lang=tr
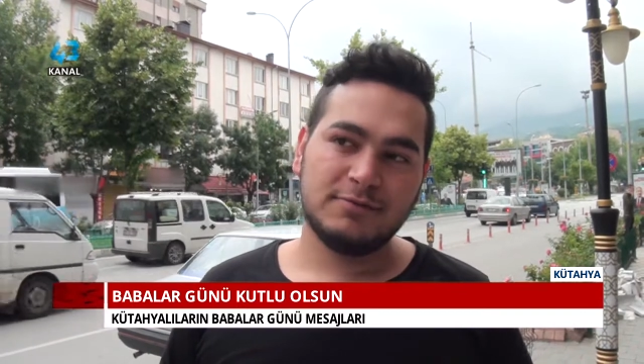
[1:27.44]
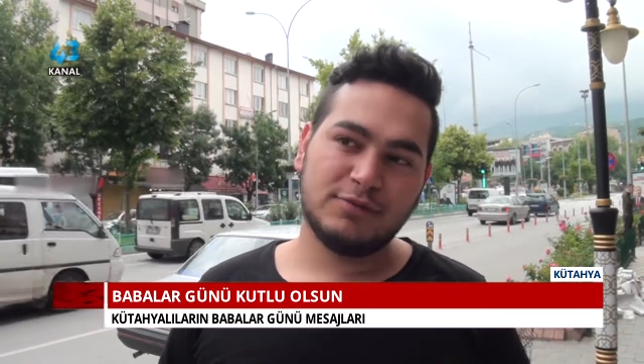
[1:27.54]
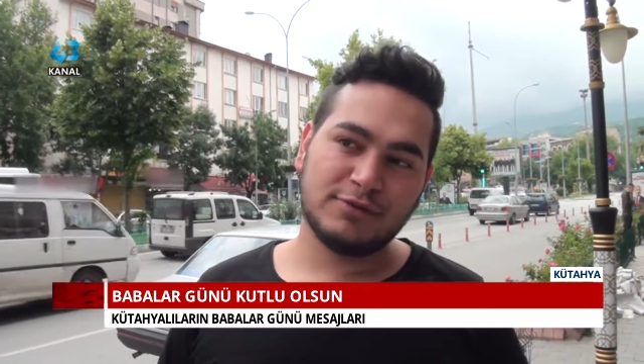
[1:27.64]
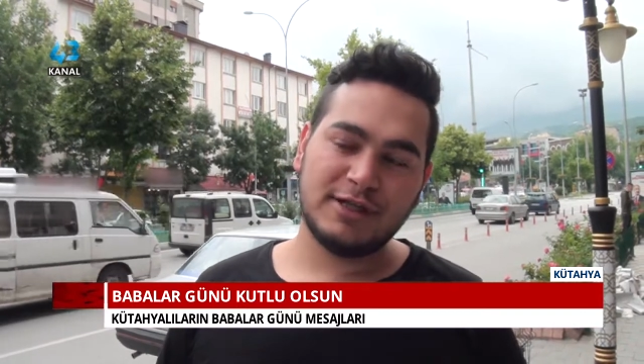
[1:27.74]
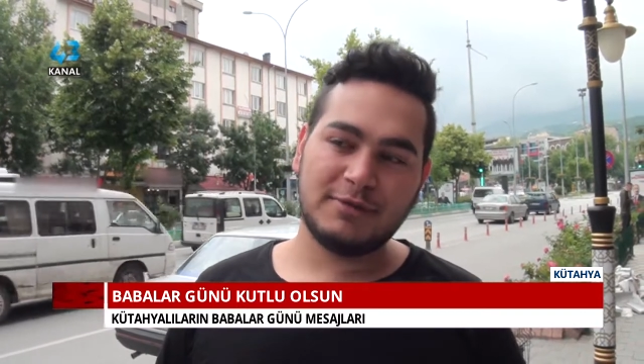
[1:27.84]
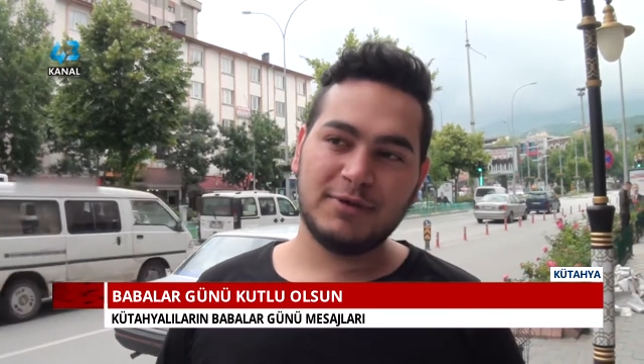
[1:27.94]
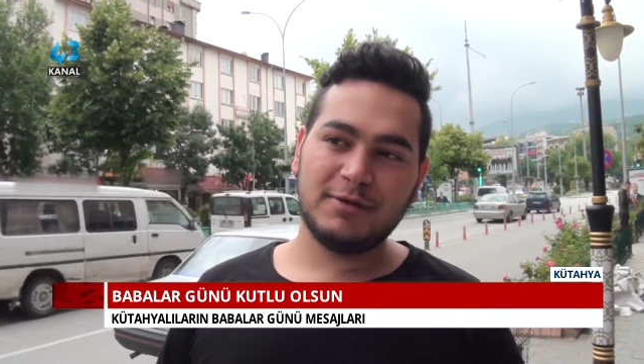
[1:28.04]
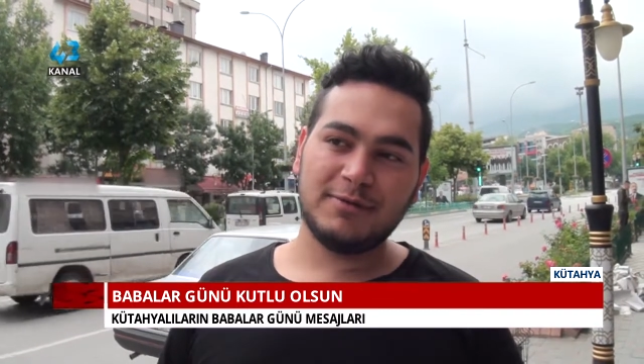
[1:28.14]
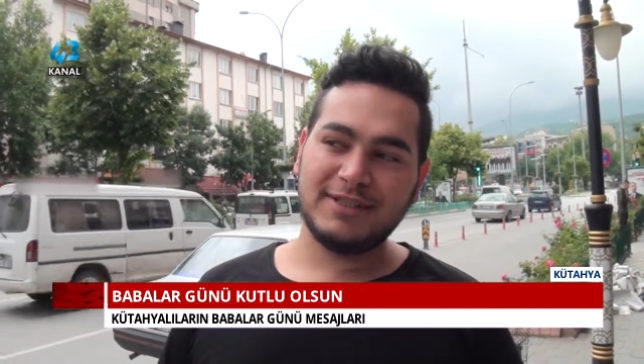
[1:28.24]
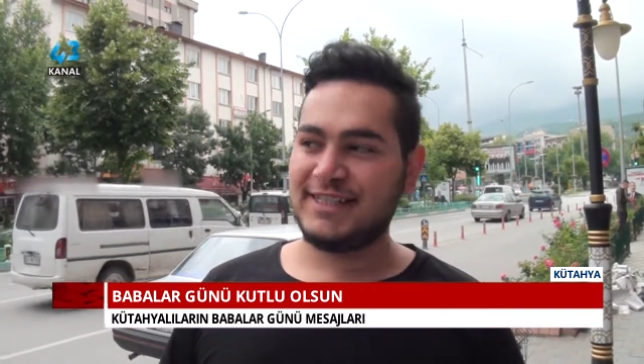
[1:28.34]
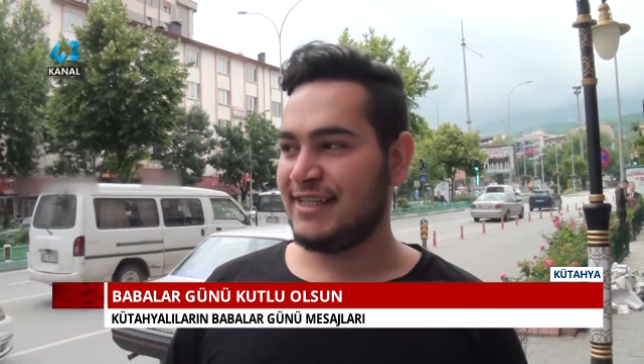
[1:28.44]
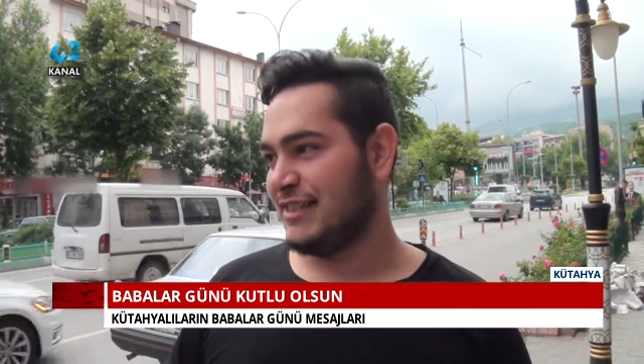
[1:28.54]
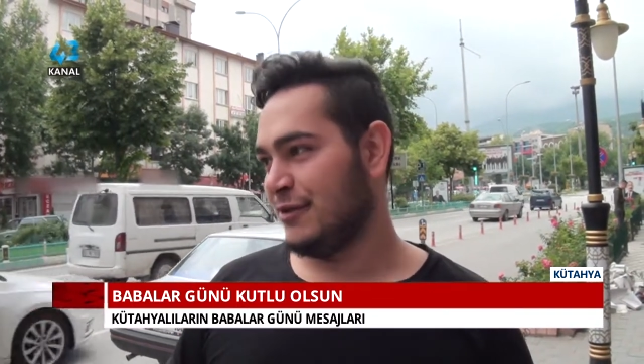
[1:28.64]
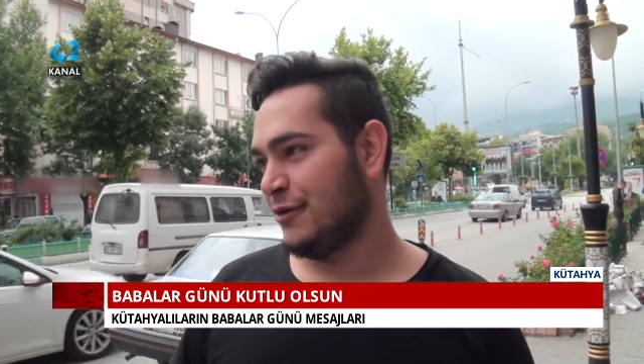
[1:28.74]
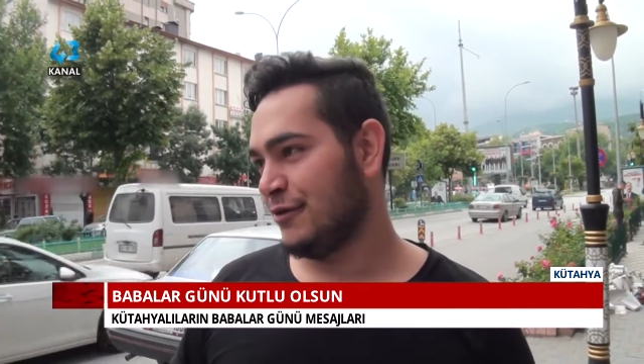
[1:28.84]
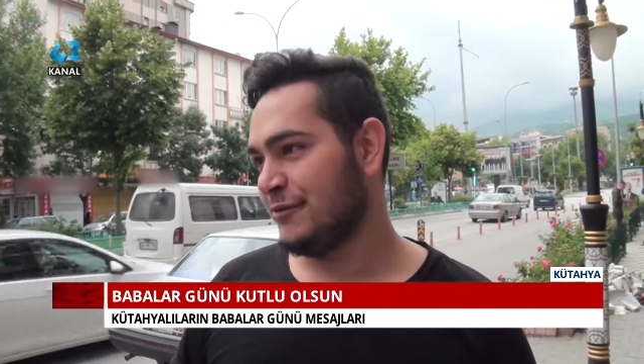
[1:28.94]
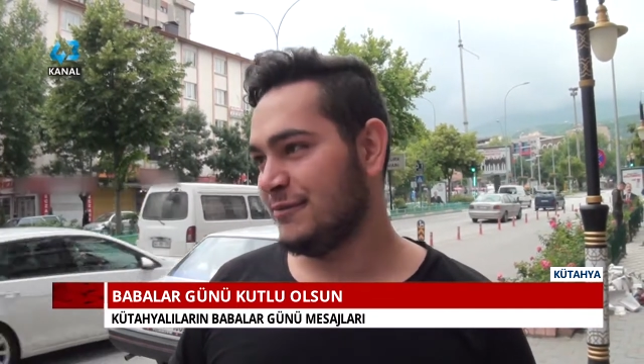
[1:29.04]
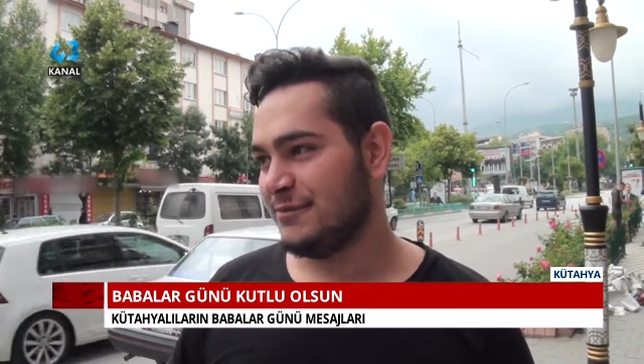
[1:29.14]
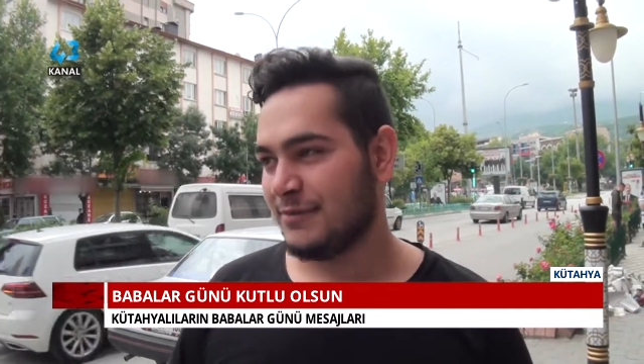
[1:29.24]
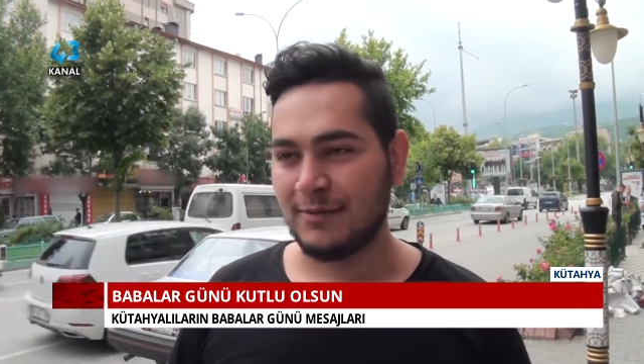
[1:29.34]
Buradan babama sesleniyorum.
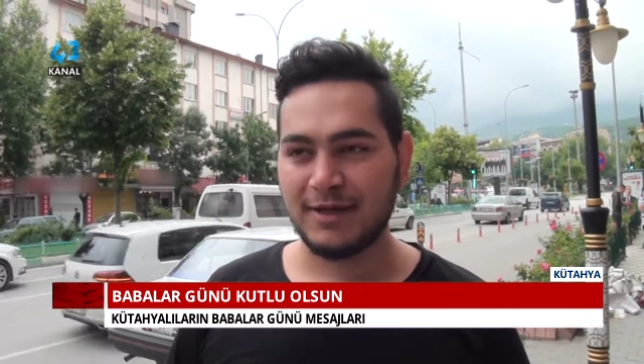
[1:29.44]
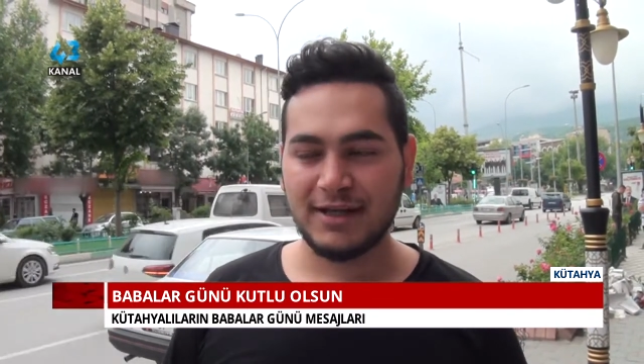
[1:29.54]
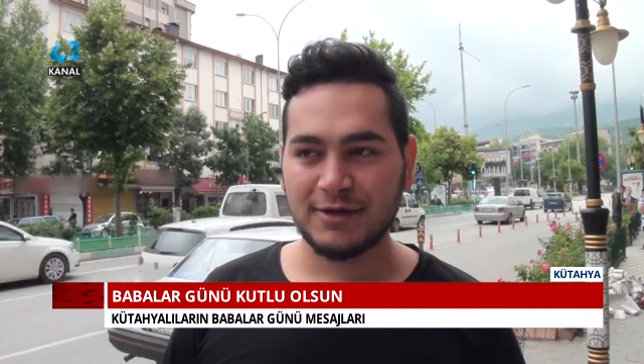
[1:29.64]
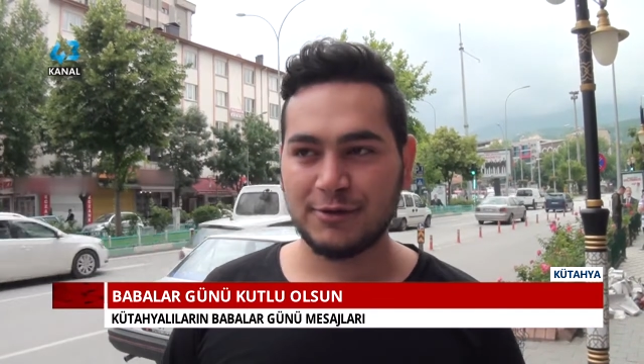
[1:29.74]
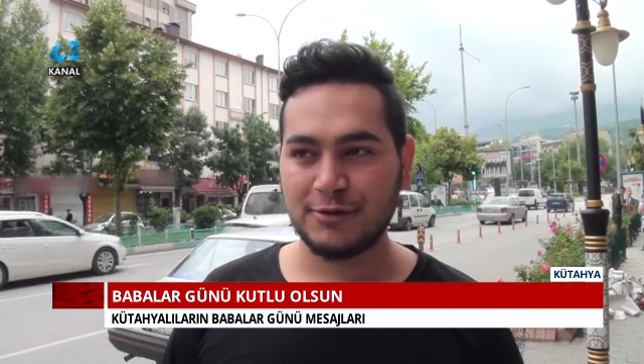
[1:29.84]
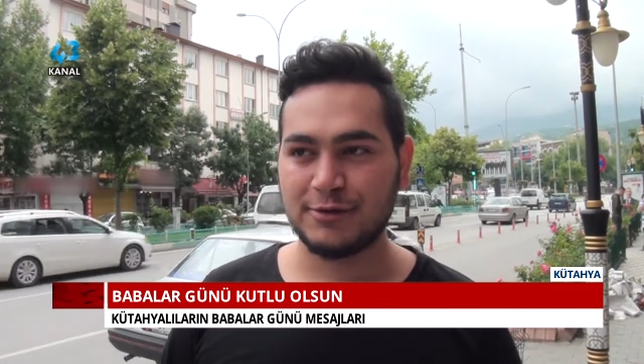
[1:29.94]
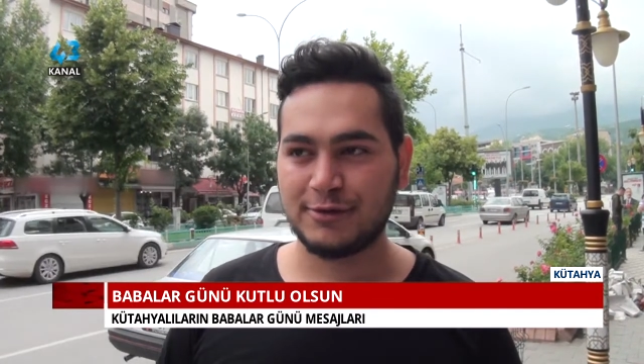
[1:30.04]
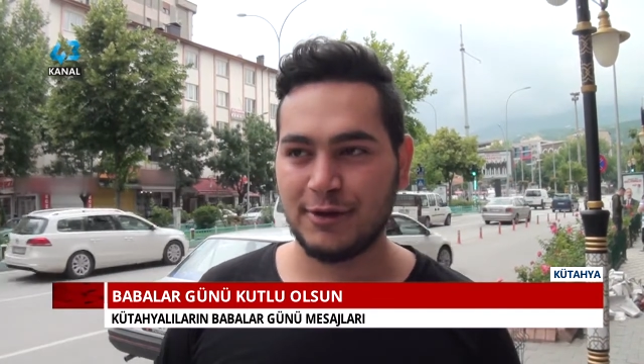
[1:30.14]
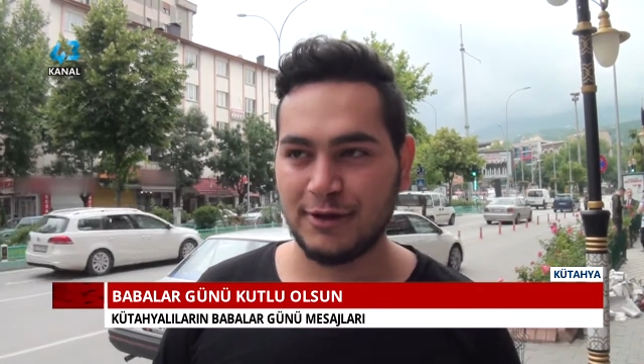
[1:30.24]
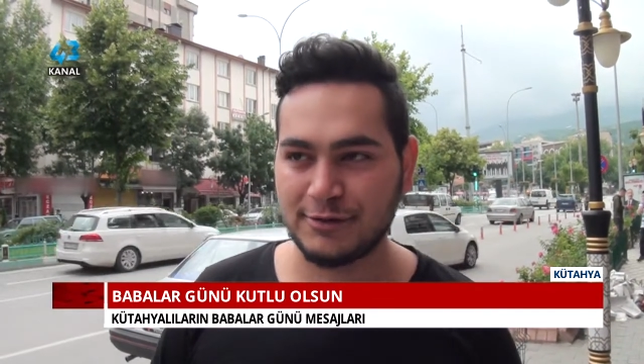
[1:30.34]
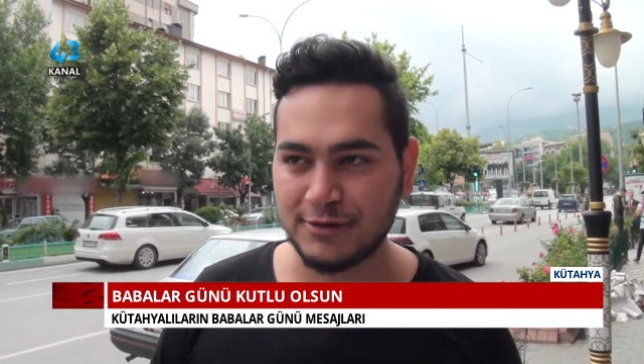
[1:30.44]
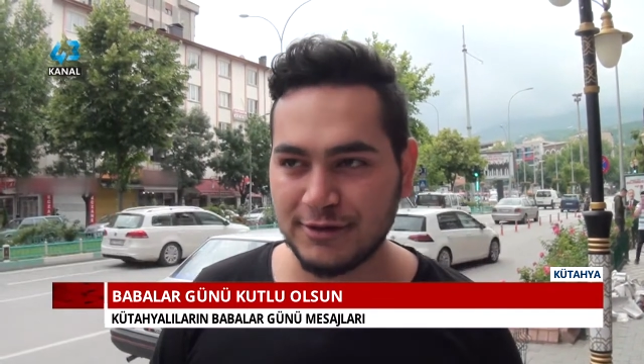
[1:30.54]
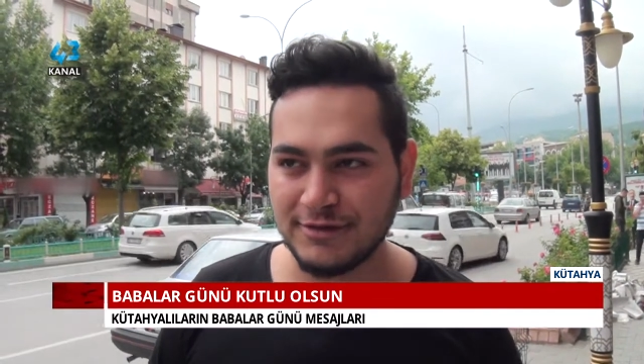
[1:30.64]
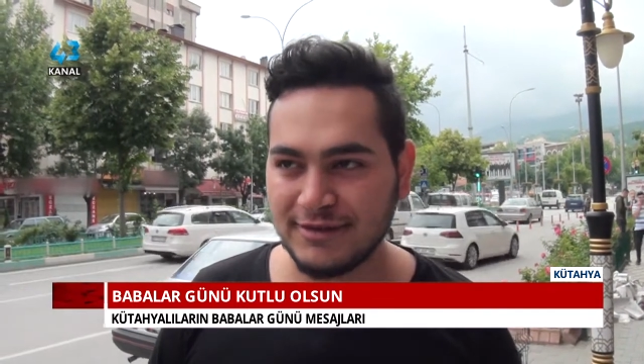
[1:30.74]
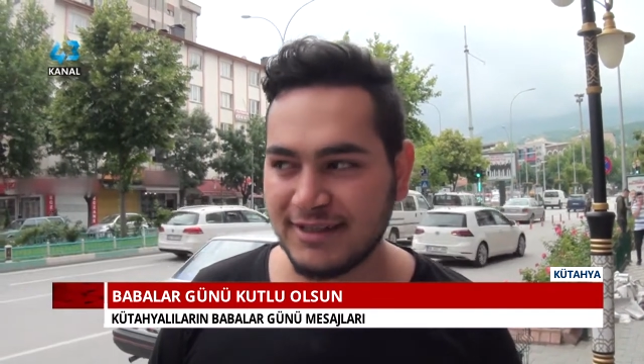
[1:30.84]
Babalar günü kutlu olsun.